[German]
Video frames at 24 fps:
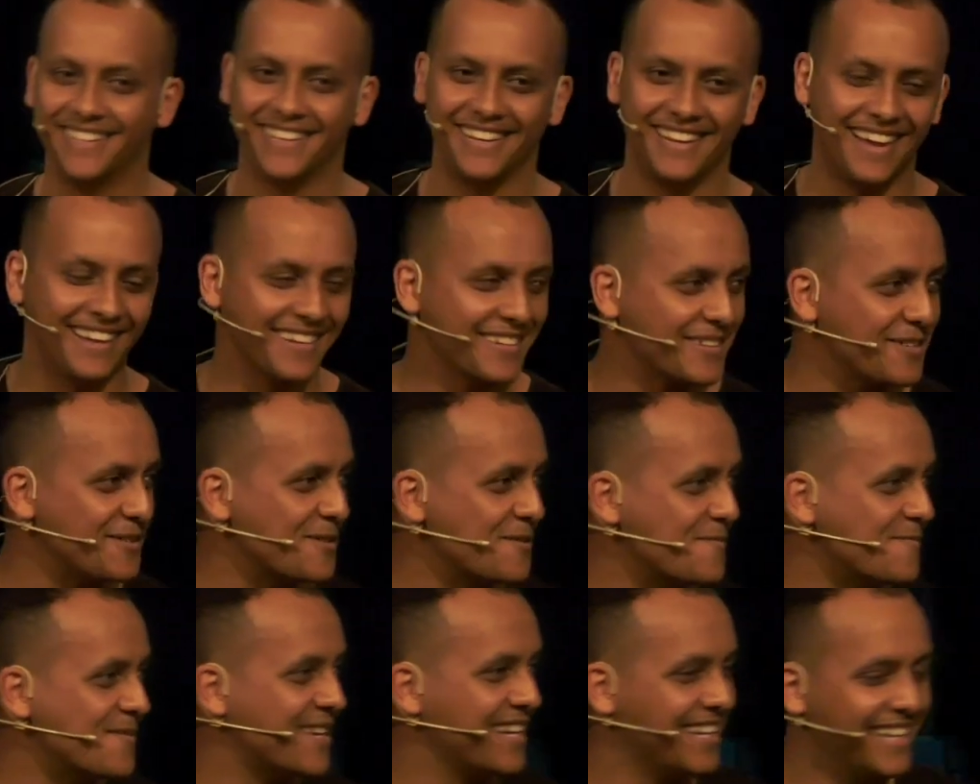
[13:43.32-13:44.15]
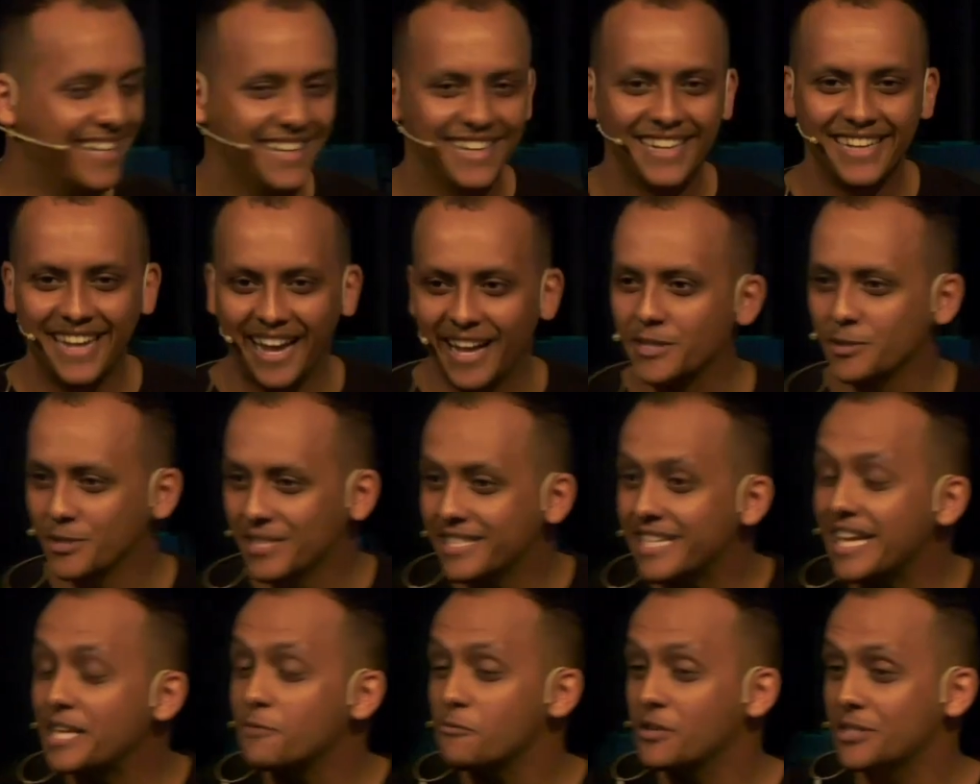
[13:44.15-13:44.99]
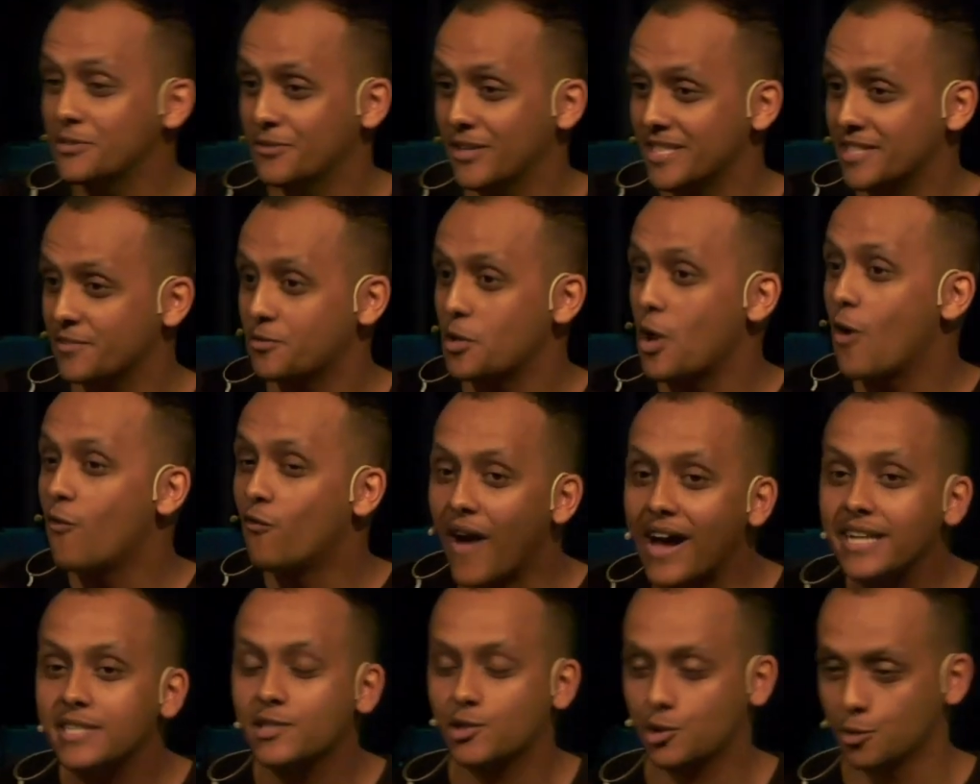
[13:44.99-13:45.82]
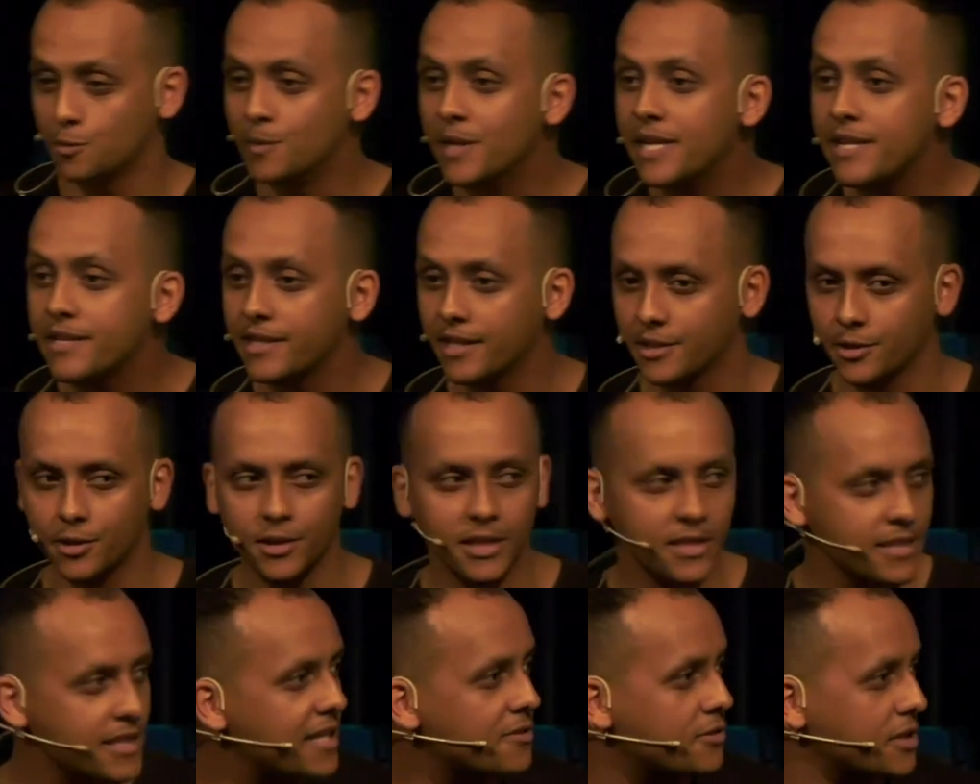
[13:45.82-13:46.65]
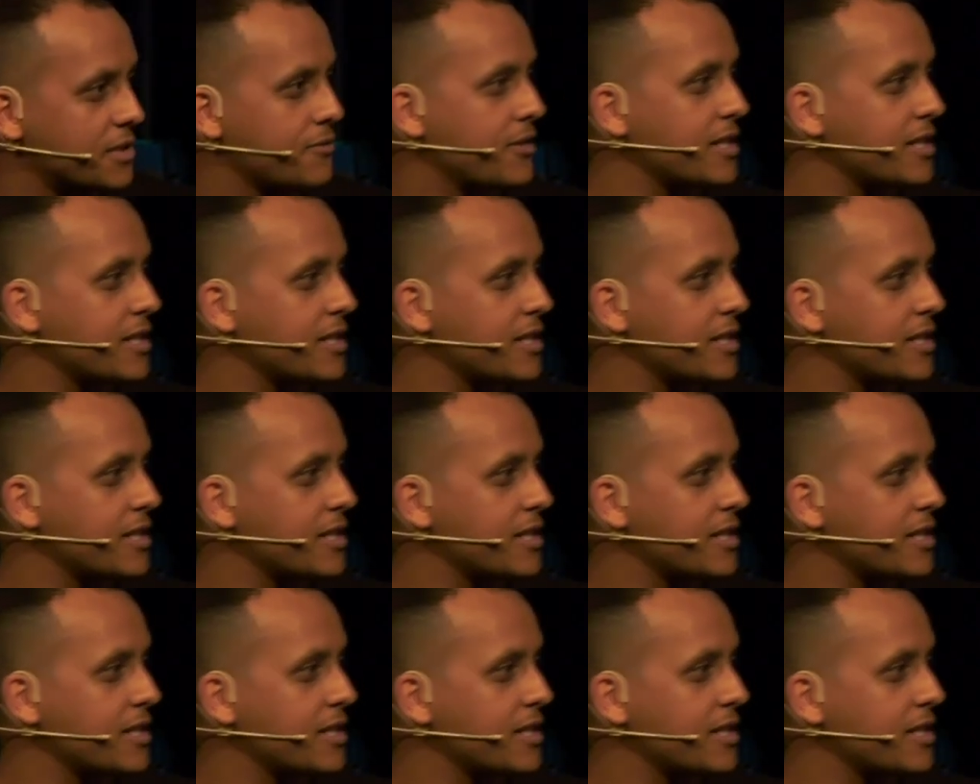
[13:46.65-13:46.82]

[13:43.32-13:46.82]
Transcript: deine Hand gehoben. Also das ist etwas, was Wachstum hindert oder das ist etwas,